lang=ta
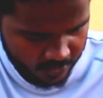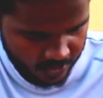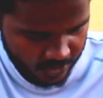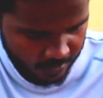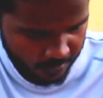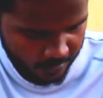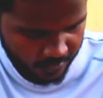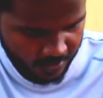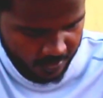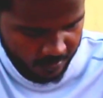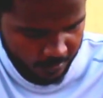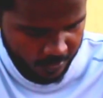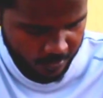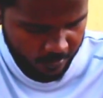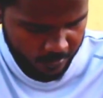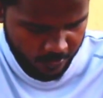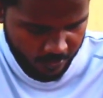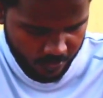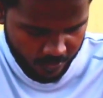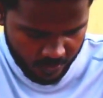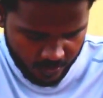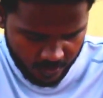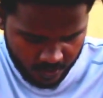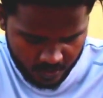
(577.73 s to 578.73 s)
வந்து நம்ம என்ன பண்ண
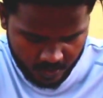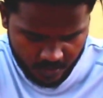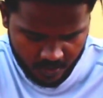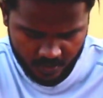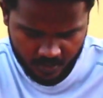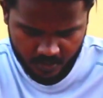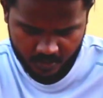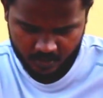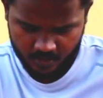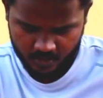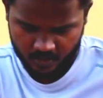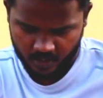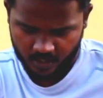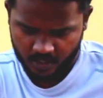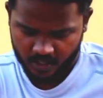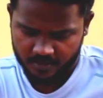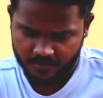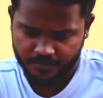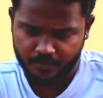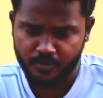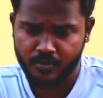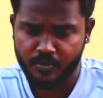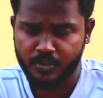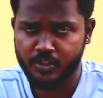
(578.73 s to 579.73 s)
போகிறோம்னா
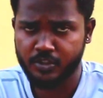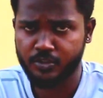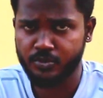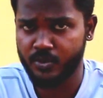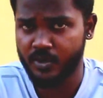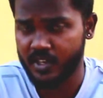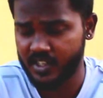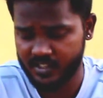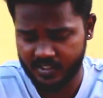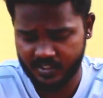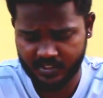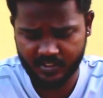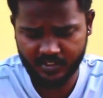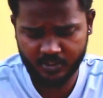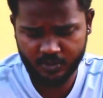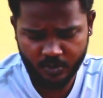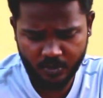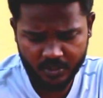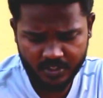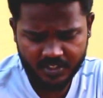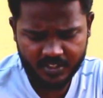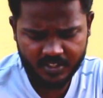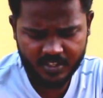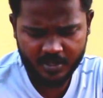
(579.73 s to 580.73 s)
கலர்ஃபுல் ஜுவல்ஸ்
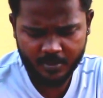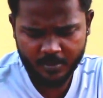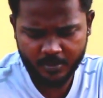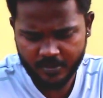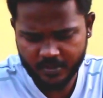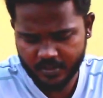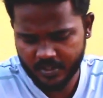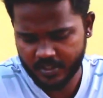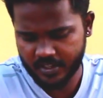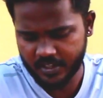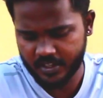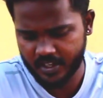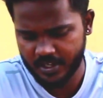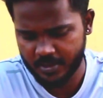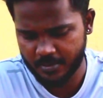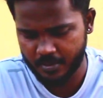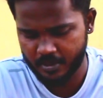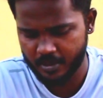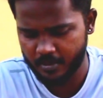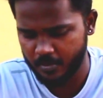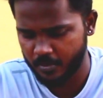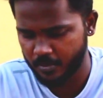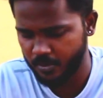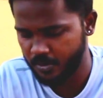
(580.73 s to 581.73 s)
ஜுவல்ஸ் நம்ம வந்து கிரியேட்
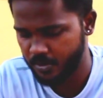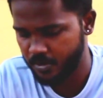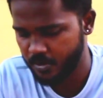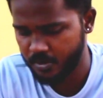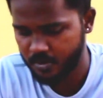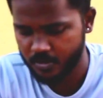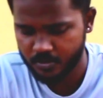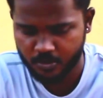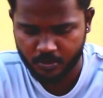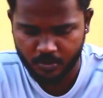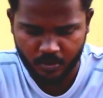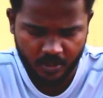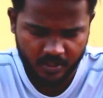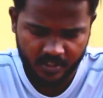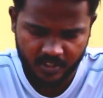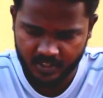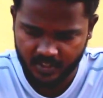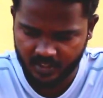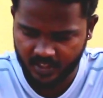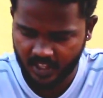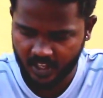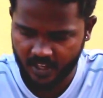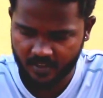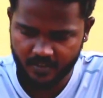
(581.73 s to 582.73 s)
பண்ண போகிறோம் ஸோ
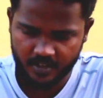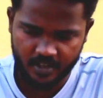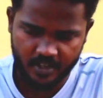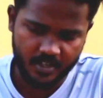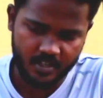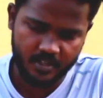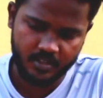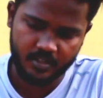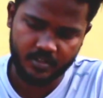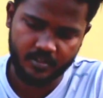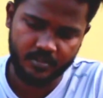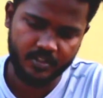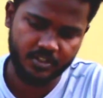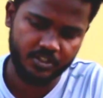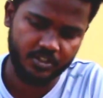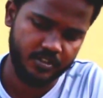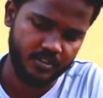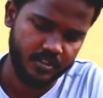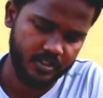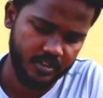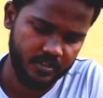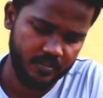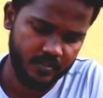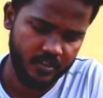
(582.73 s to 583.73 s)
அதுக்கு தேவையான அந்த
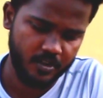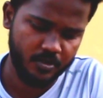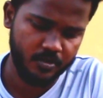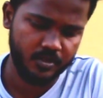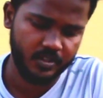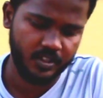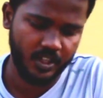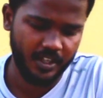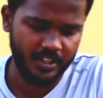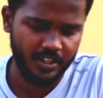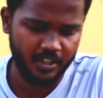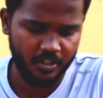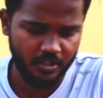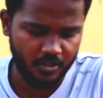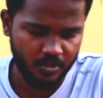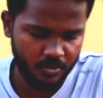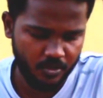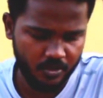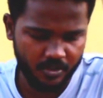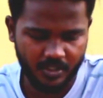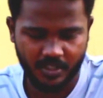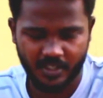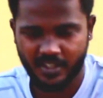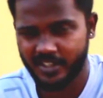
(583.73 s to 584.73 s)
விஷயம் வந்து வெறும்
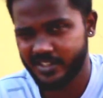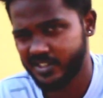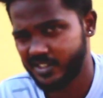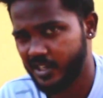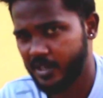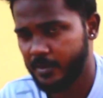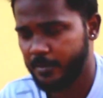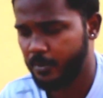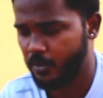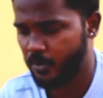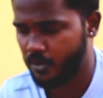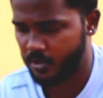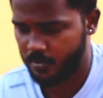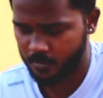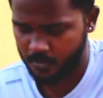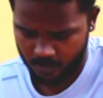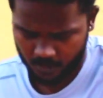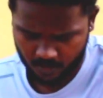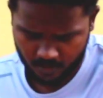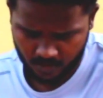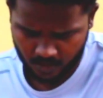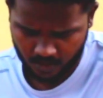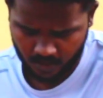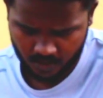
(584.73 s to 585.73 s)
தண்ணியும் அந்த கிறிஸ்டல் போடுற
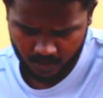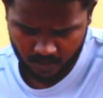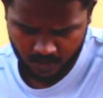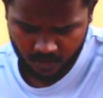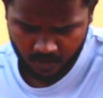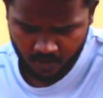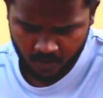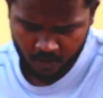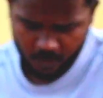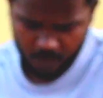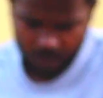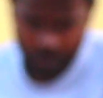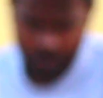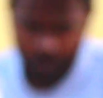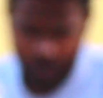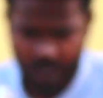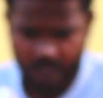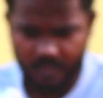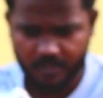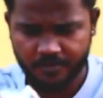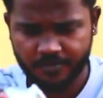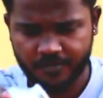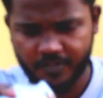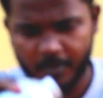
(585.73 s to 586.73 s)
மட்டும்தான் ஸோ
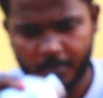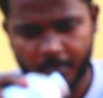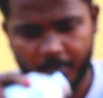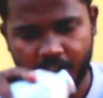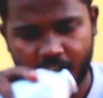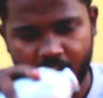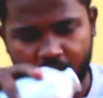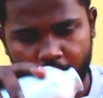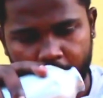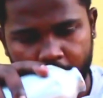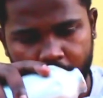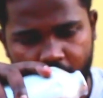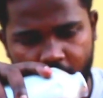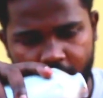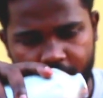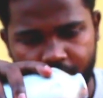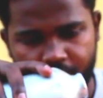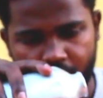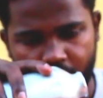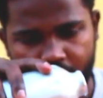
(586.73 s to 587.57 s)
வந்து ஃபிஃப்டீன் எம்எல் ஆஃப்